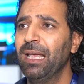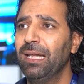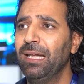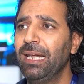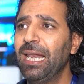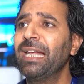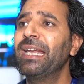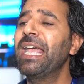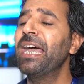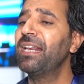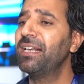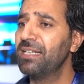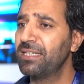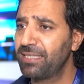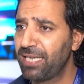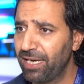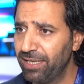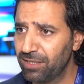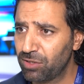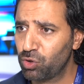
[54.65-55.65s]

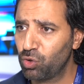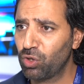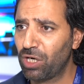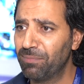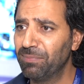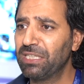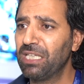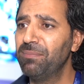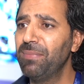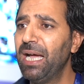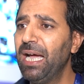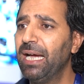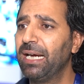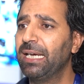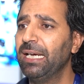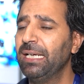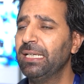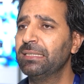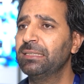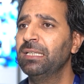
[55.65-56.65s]
لنكرس هي الصورة مثل ما
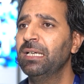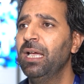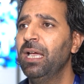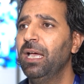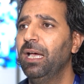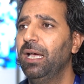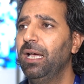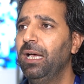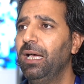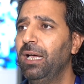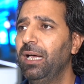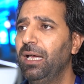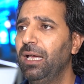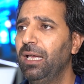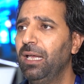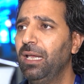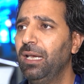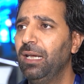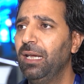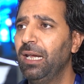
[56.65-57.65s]
حكيت
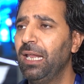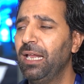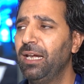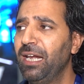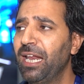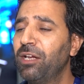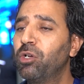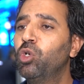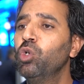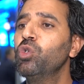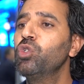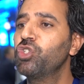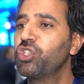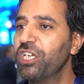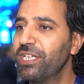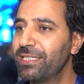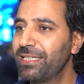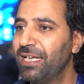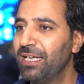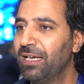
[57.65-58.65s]
لنكون
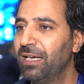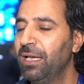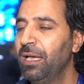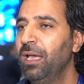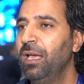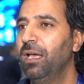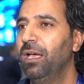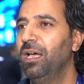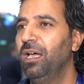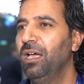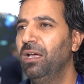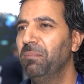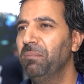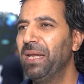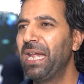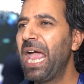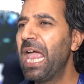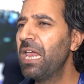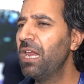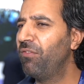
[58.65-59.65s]
جزء آه،
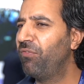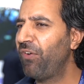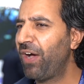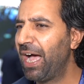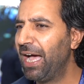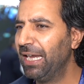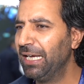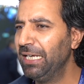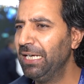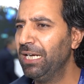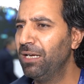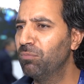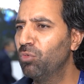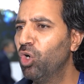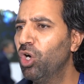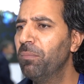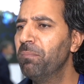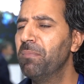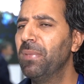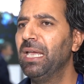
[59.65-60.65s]
من هي الفعالية
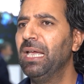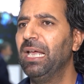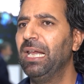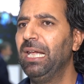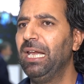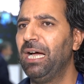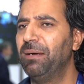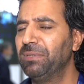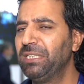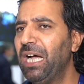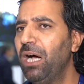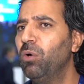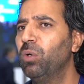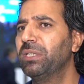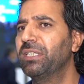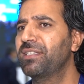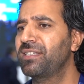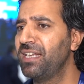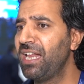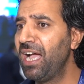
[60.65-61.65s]
المهمة اللي عم
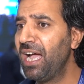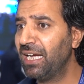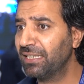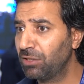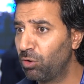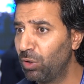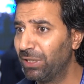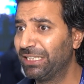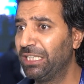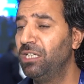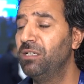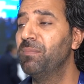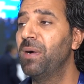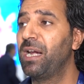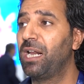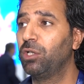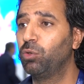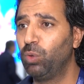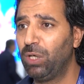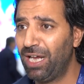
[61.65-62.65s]
تحاول تصنعها دولة
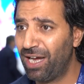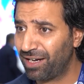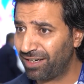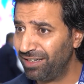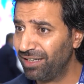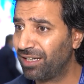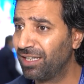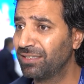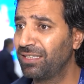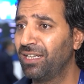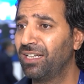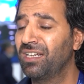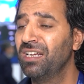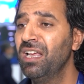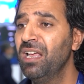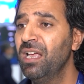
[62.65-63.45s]
الإمارات واللي حقيقة